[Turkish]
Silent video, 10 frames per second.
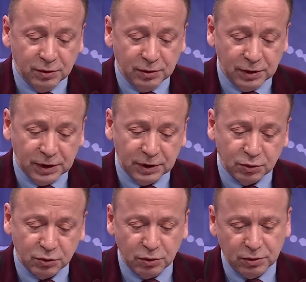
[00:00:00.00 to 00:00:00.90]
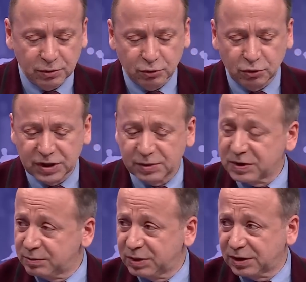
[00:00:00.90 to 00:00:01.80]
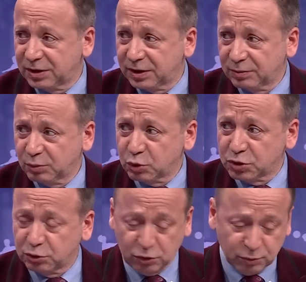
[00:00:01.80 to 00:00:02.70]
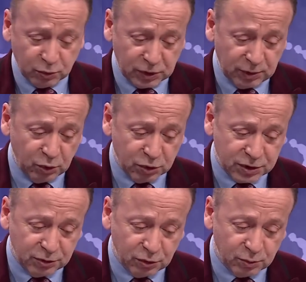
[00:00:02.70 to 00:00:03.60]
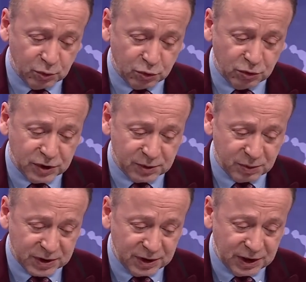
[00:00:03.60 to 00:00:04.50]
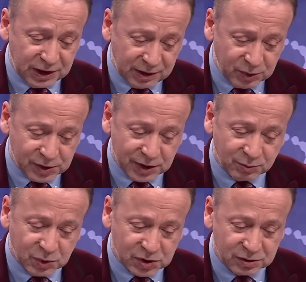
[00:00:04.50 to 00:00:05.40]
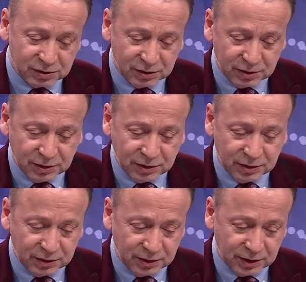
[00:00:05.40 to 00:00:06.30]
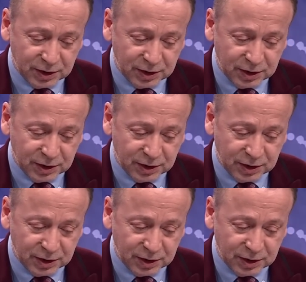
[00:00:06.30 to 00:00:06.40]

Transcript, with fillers: e, sö sözleşmesi bitti. Borussia Dortmund'da Borussia Dortmund sözleşmesini yenilemeyecekmiş. E,